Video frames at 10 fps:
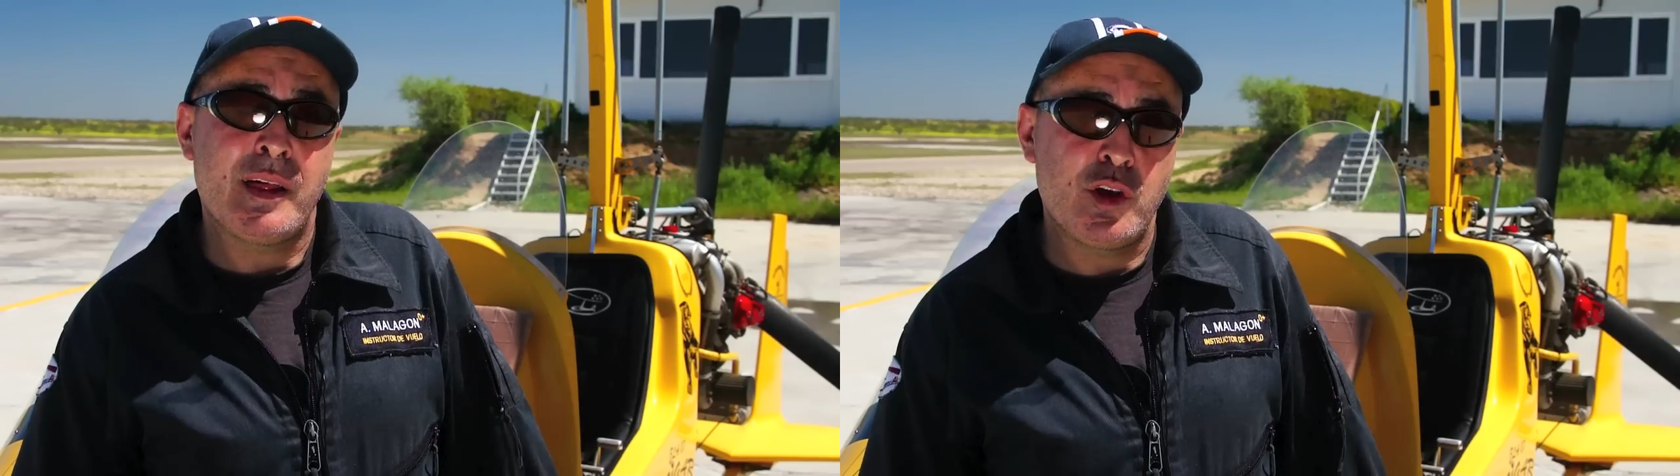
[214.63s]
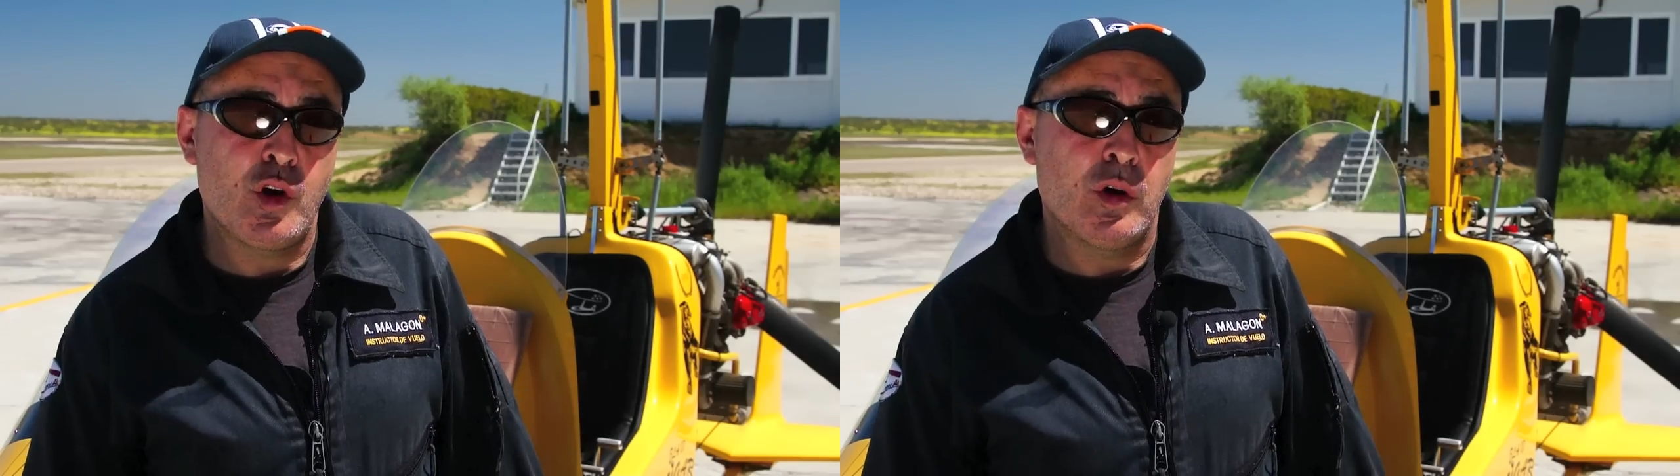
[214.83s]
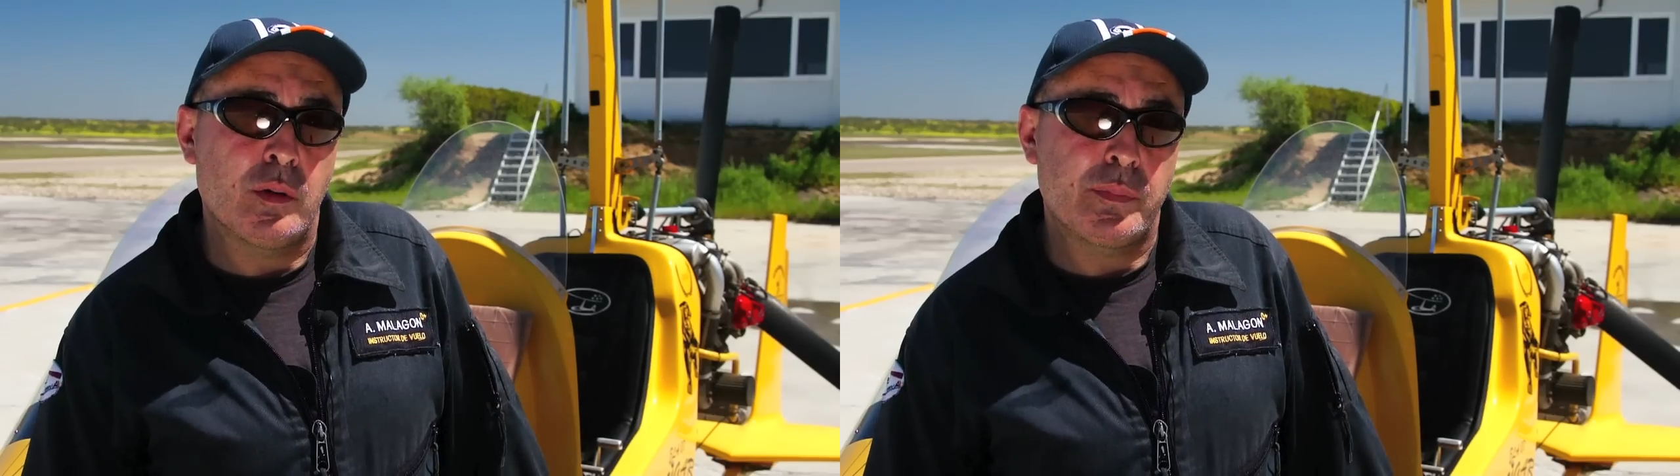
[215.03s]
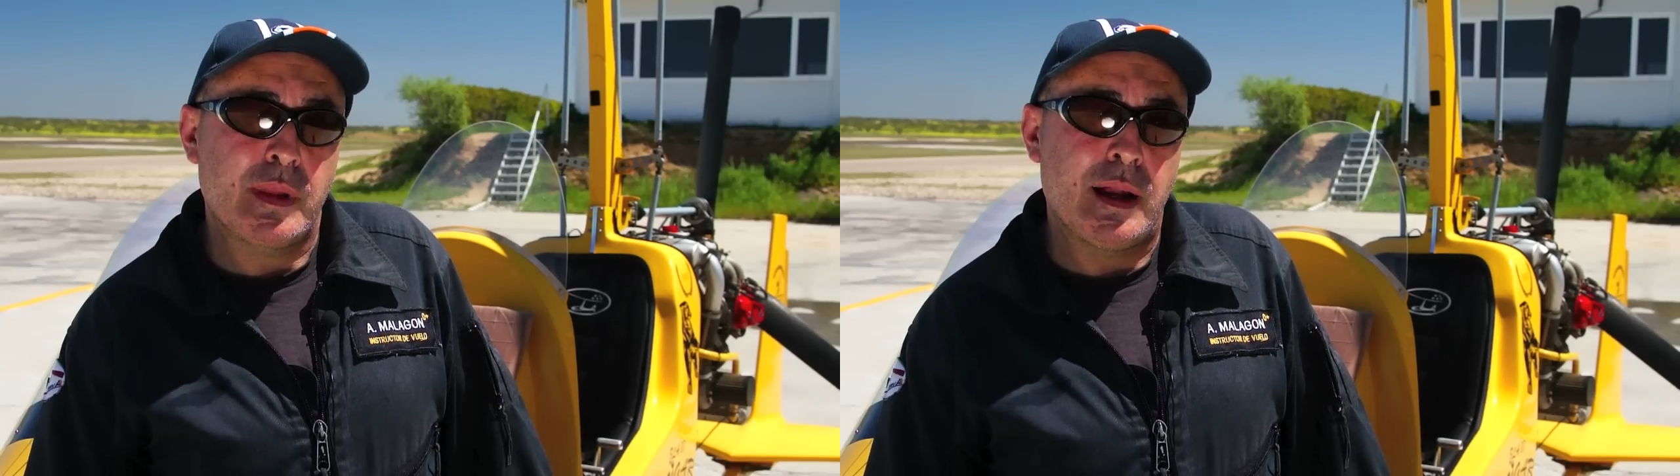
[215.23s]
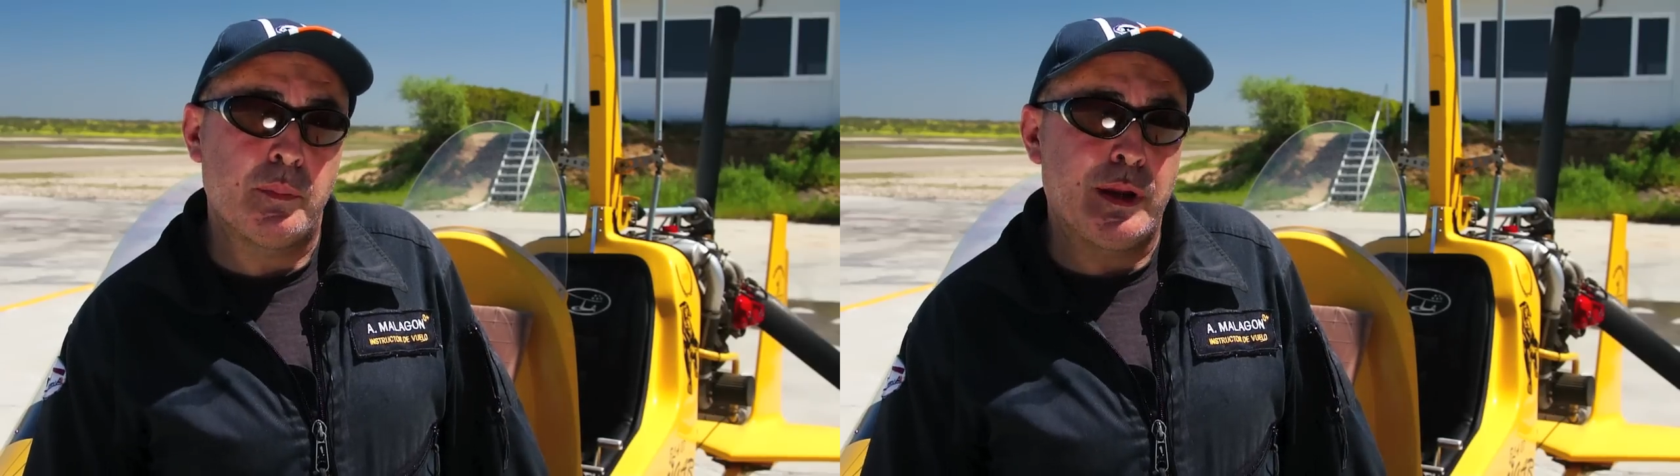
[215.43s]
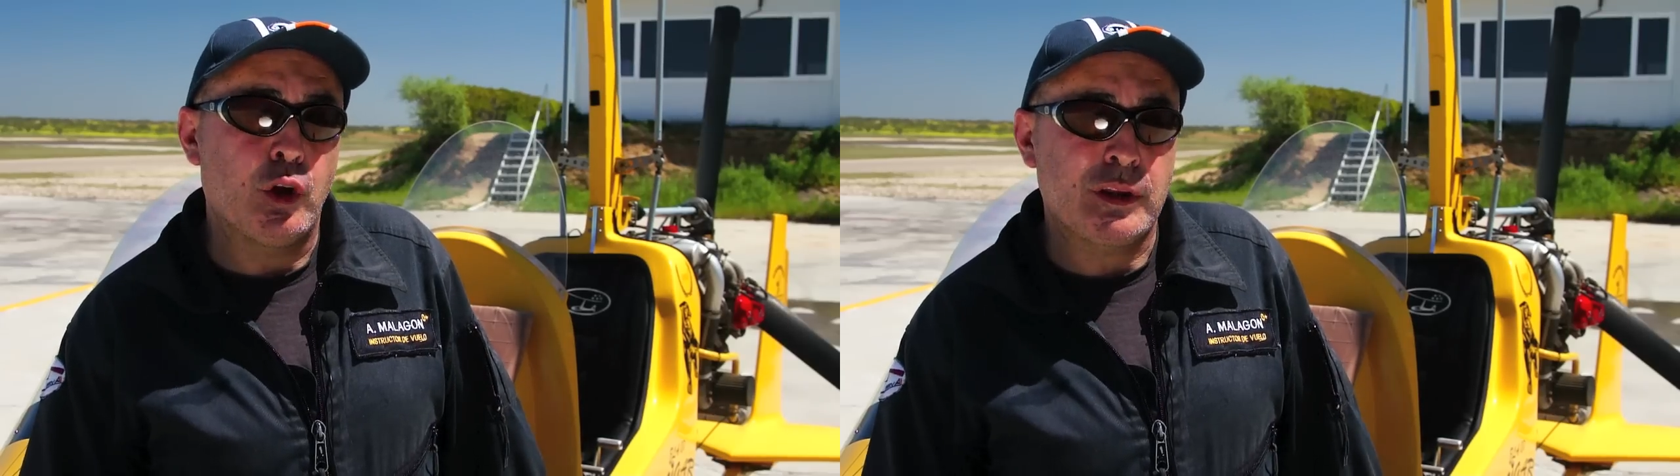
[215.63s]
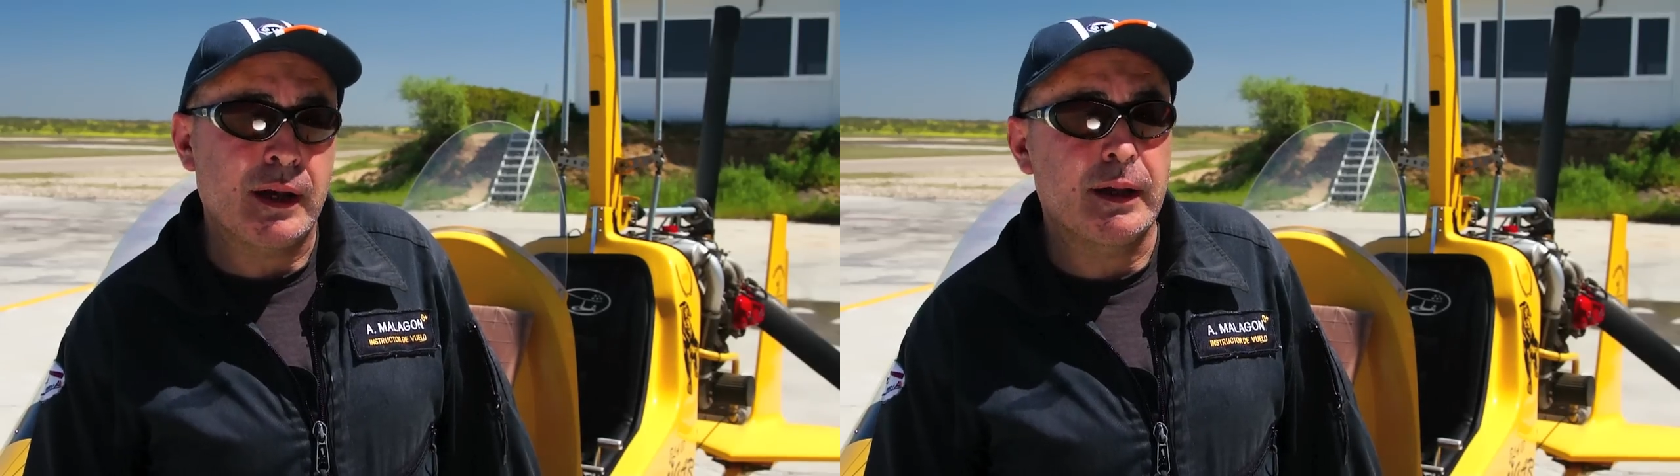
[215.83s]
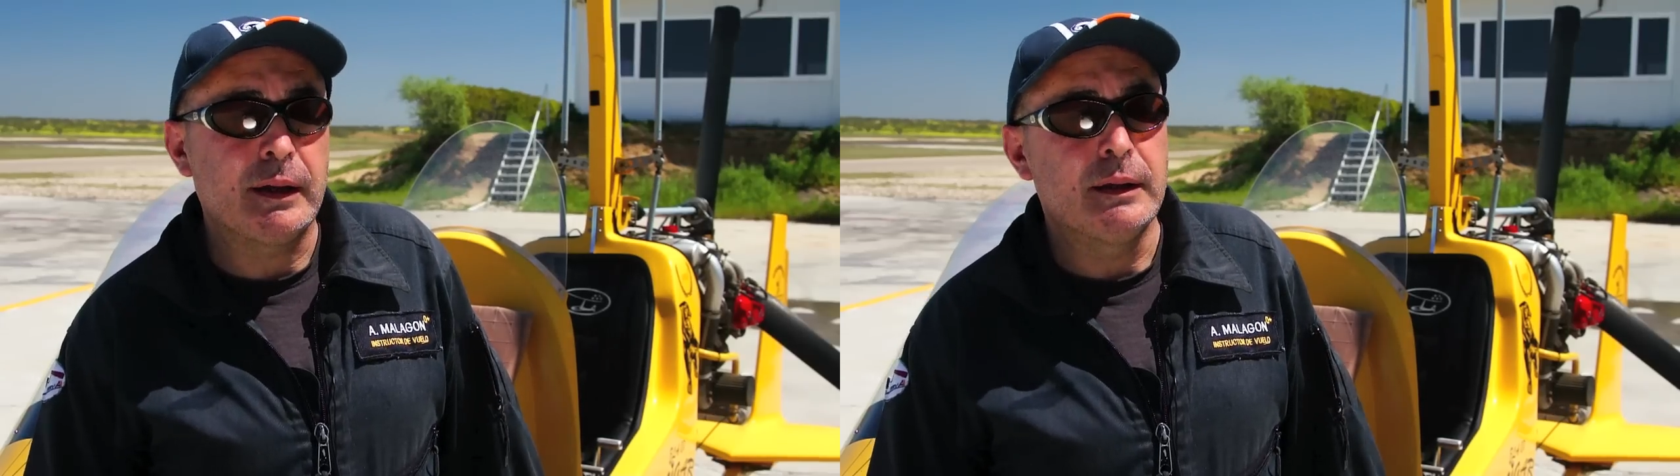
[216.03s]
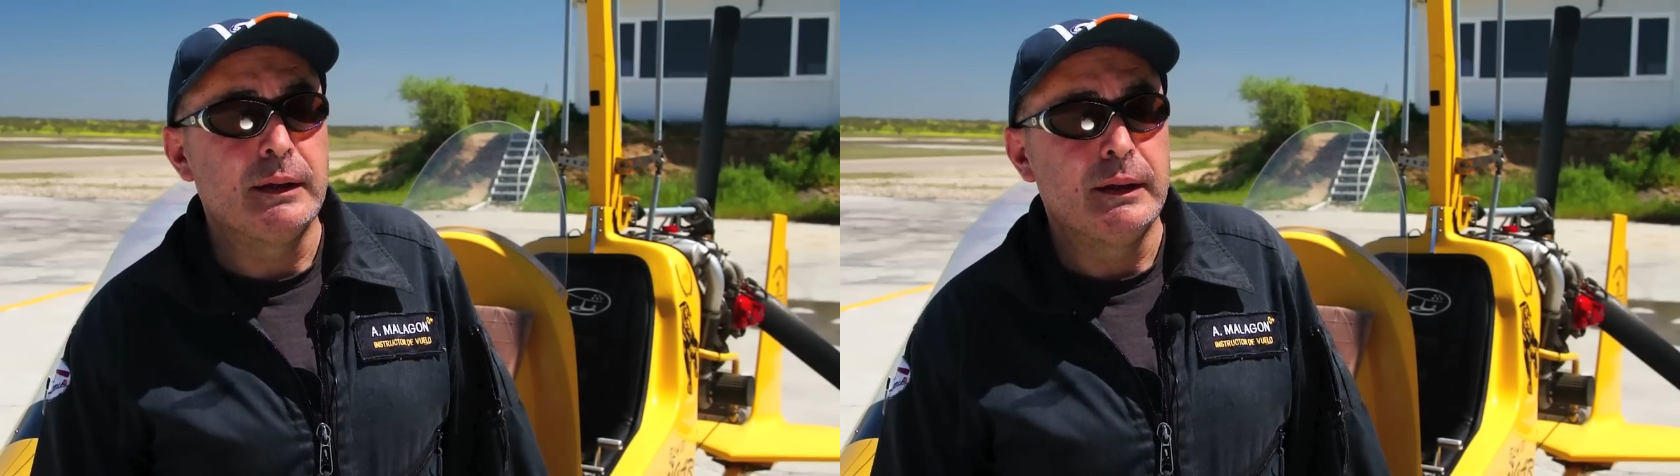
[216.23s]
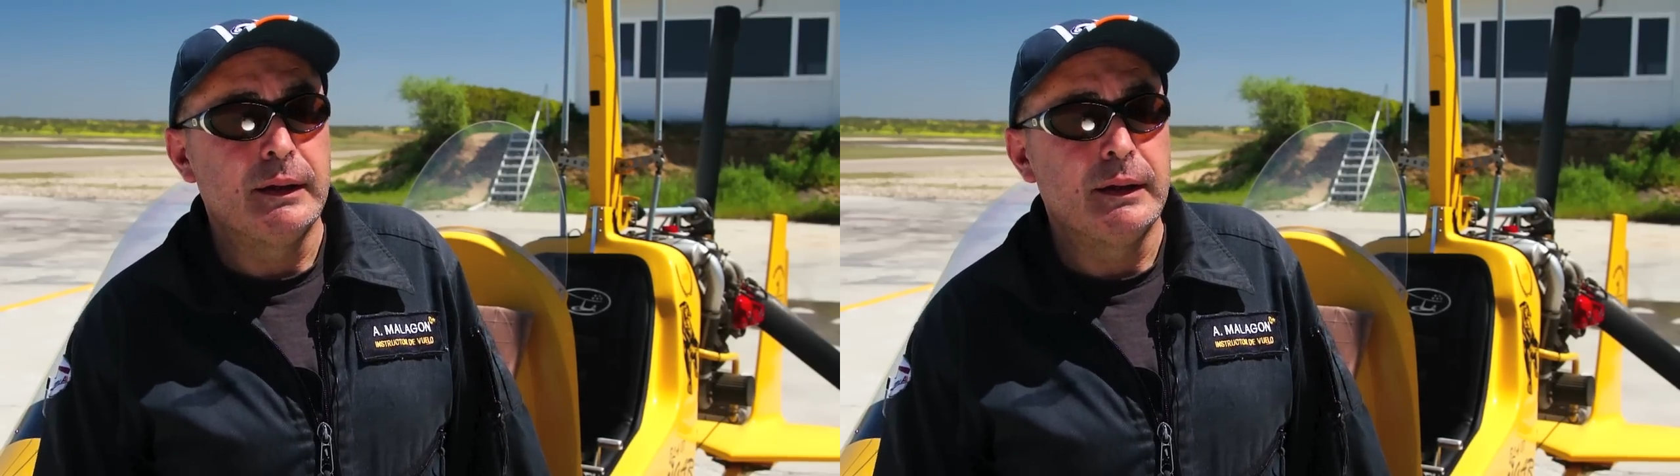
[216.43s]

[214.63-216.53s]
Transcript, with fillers: iniciación al pilotaje